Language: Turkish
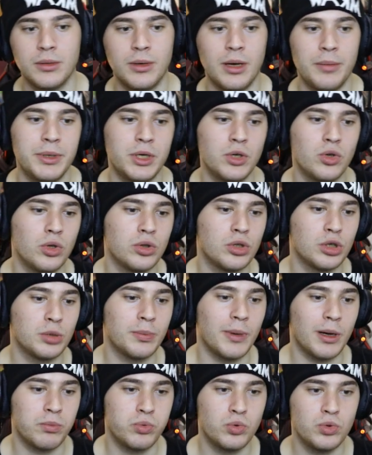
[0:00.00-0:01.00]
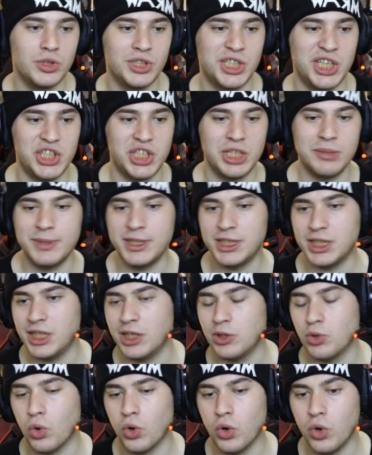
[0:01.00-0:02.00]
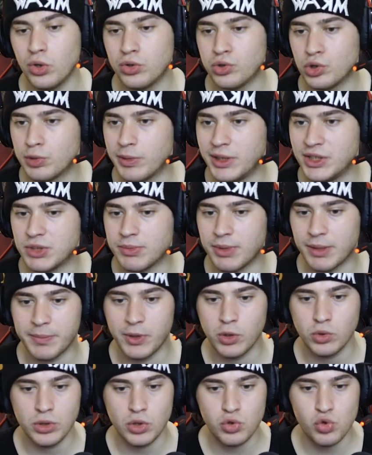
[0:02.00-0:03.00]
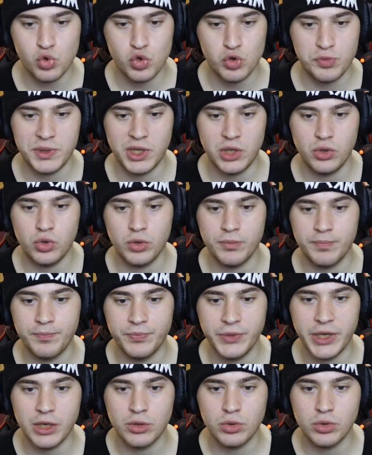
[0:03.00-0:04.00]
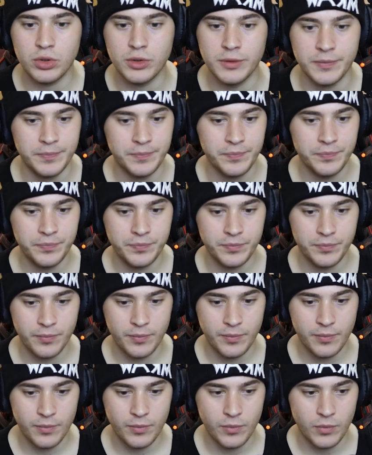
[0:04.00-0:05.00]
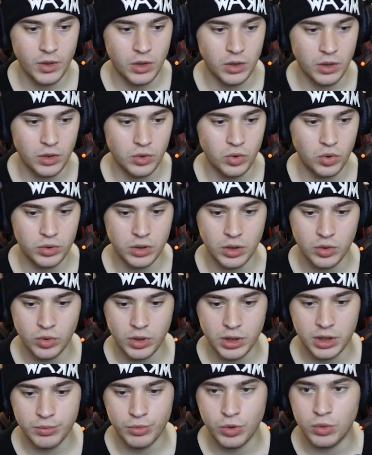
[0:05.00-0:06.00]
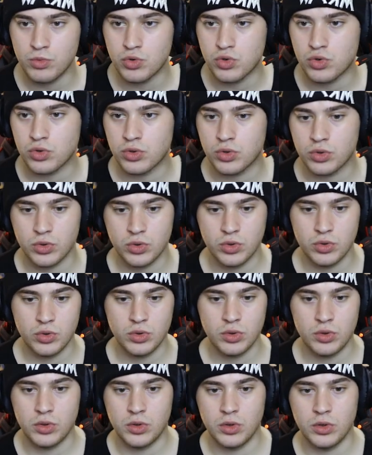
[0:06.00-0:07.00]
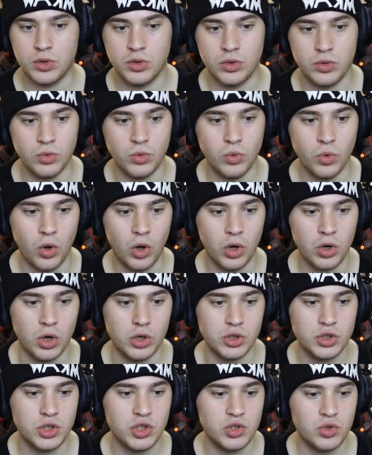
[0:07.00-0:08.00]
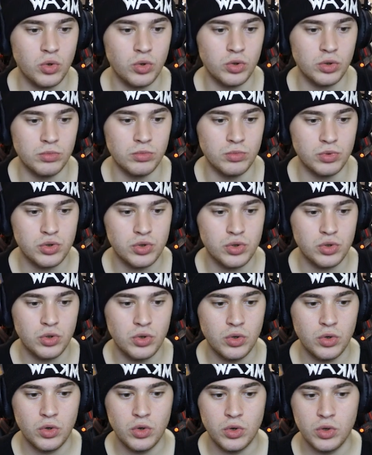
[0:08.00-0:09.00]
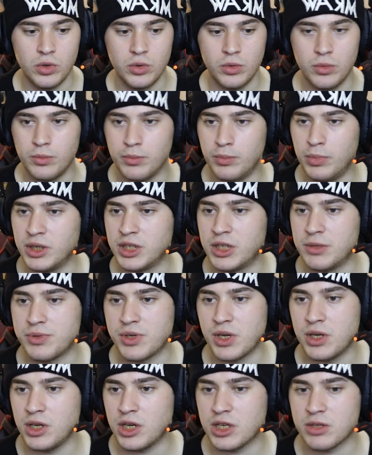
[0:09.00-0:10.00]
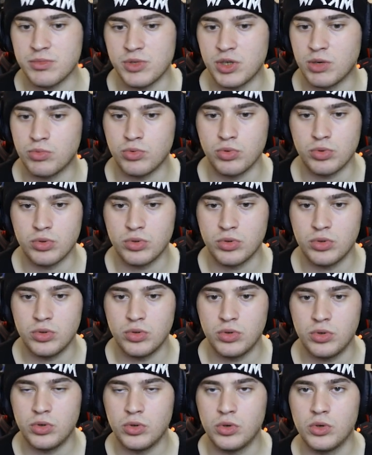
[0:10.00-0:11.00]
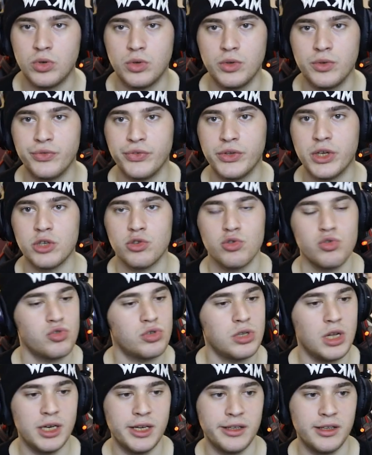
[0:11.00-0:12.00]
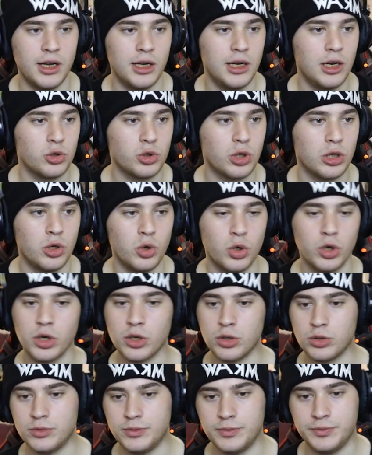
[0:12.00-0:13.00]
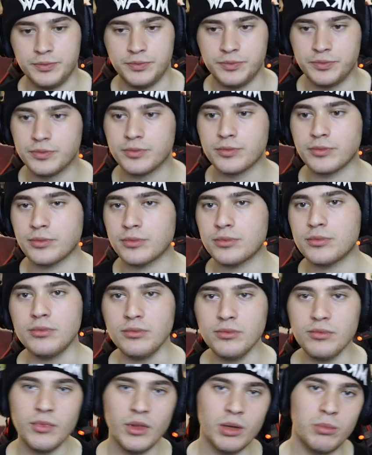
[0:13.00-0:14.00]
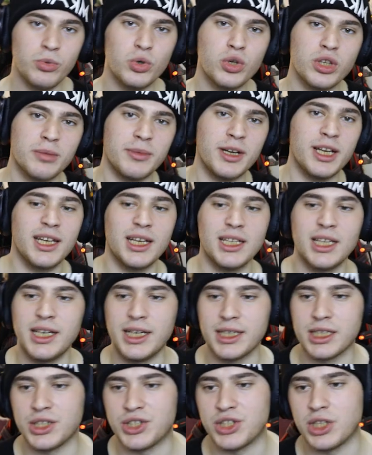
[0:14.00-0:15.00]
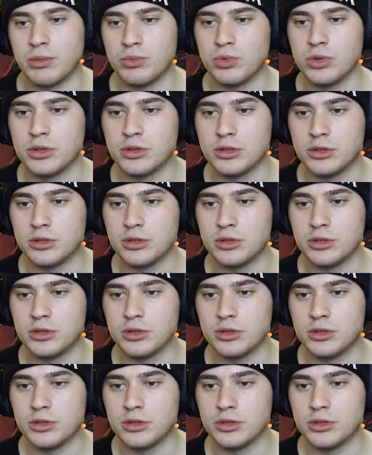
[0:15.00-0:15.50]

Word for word: Ha birini öldürdü bak bu yeşil miydi neydi o öldürdü bence bak ben ondan çok şüpheleniyorum. Nerede o? Aa yok lan o adam ölmüş. Oha kaç kişi öldürmüş. Ben kimseye yazmayacağım dur. Gece 3 lanet hala ortada yok. Büyük ihtimal yalan arkadaşlar bu.